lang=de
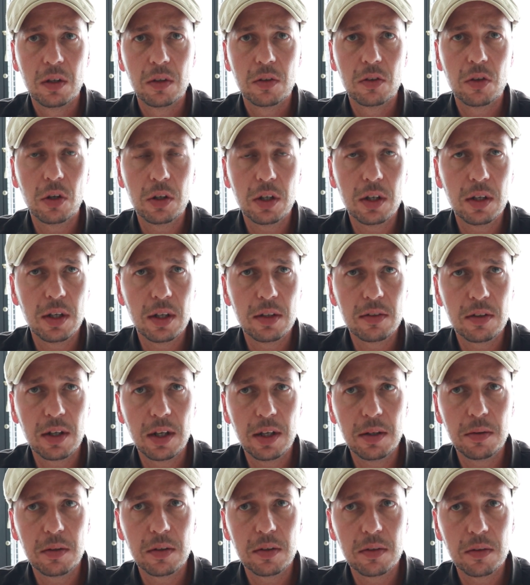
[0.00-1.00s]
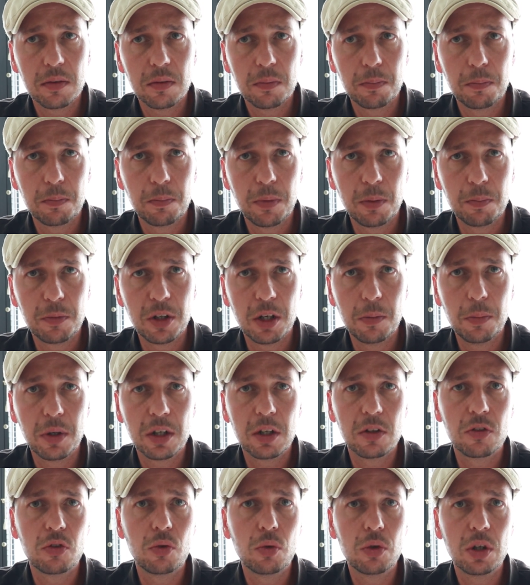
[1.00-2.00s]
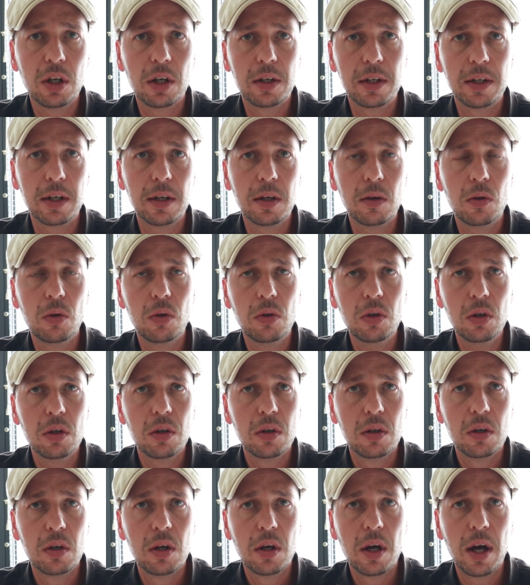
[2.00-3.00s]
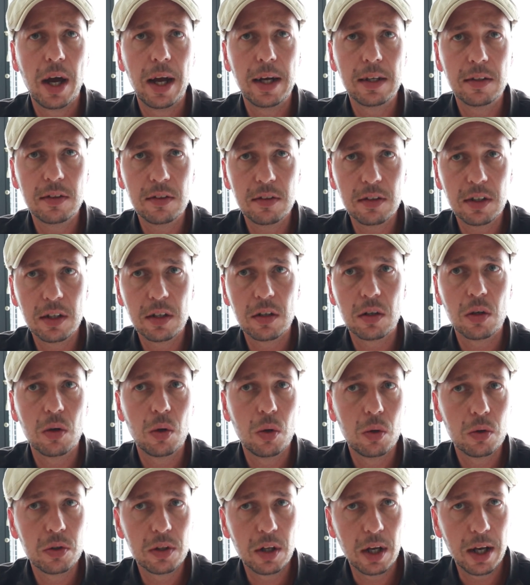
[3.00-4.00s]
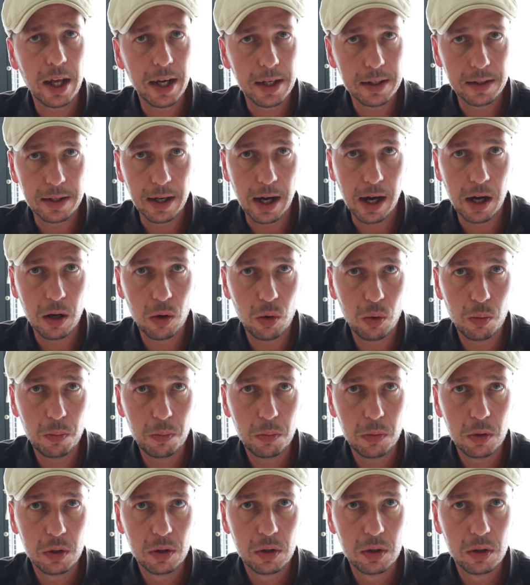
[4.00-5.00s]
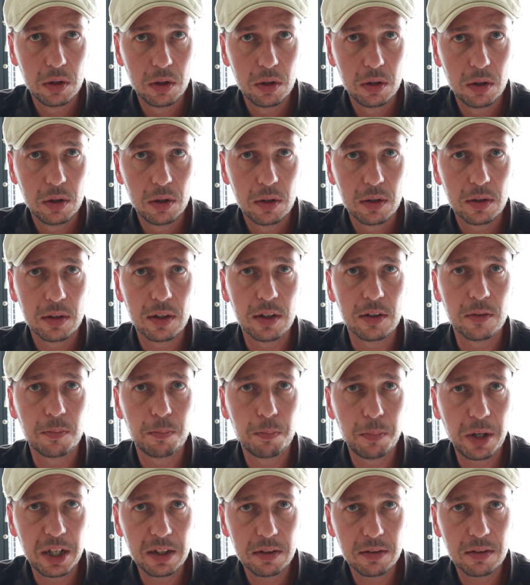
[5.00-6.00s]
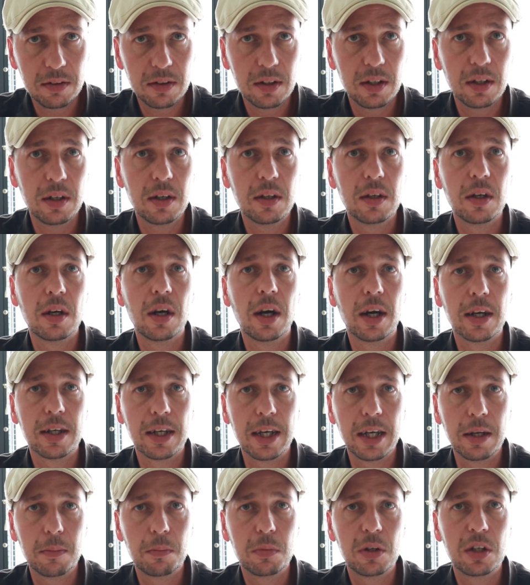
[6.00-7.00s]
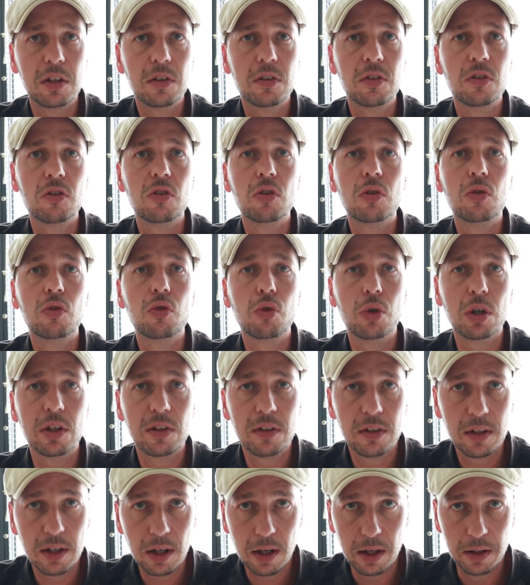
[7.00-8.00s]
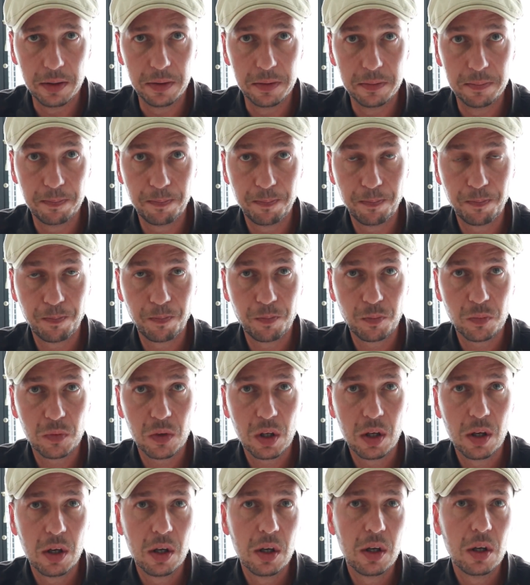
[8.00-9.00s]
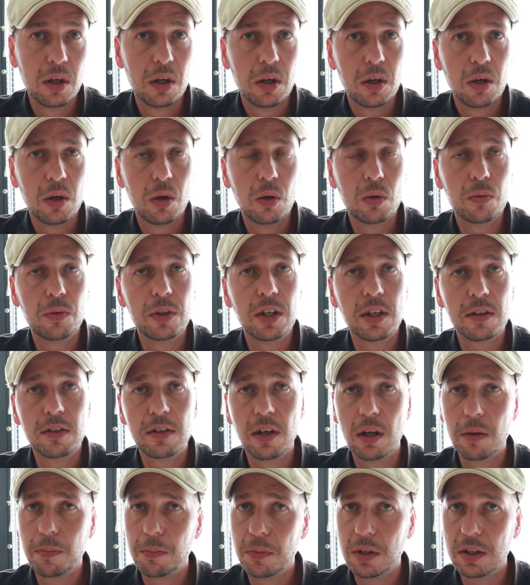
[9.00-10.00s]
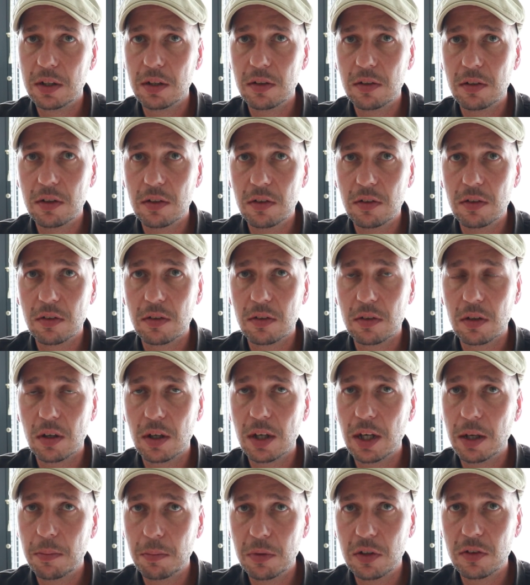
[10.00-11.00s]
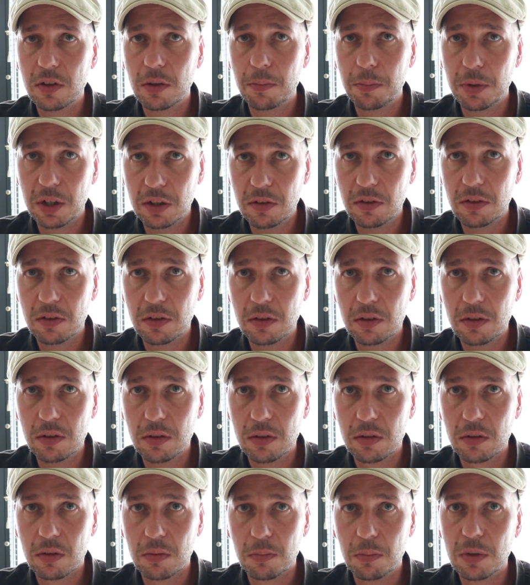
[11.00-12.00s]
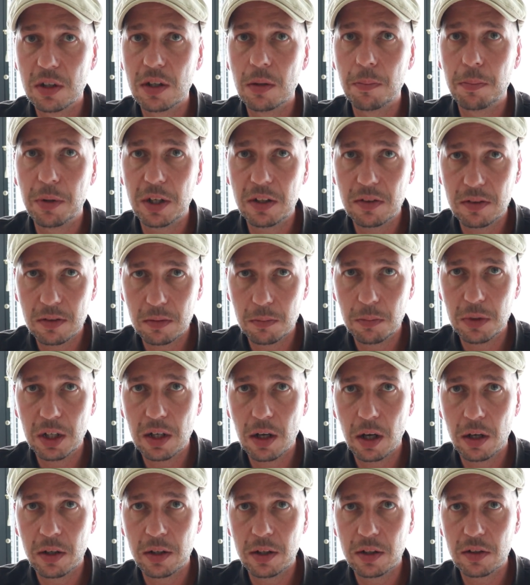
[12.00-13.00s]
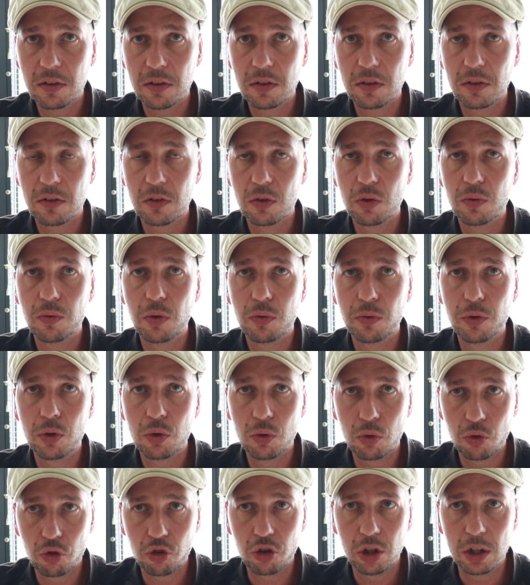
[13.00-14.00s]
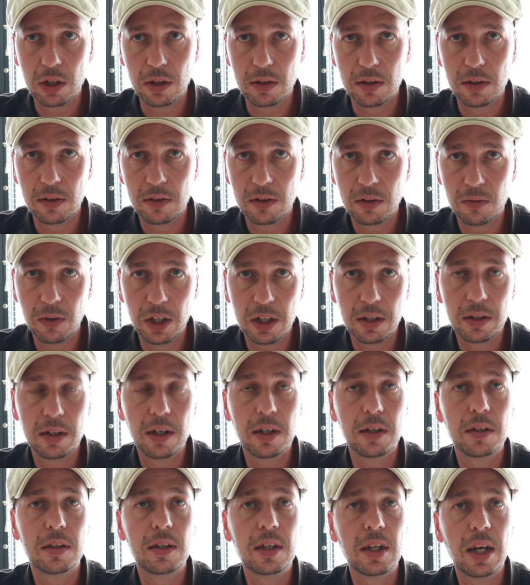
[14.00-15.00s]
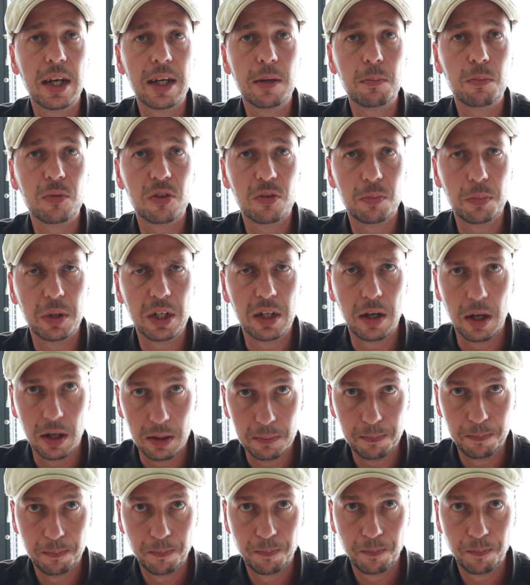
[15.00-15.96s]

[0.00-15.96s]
sondern es geht beim Thema gesunde Ernährung einzig und allein darum, das beste Ergebnis zu erzielen. Und wie erzielt man dieses Ergebnis am besten? Mit den besten Mitteln, das zur Verfügung steht. Das wären dann die Lebensmittel.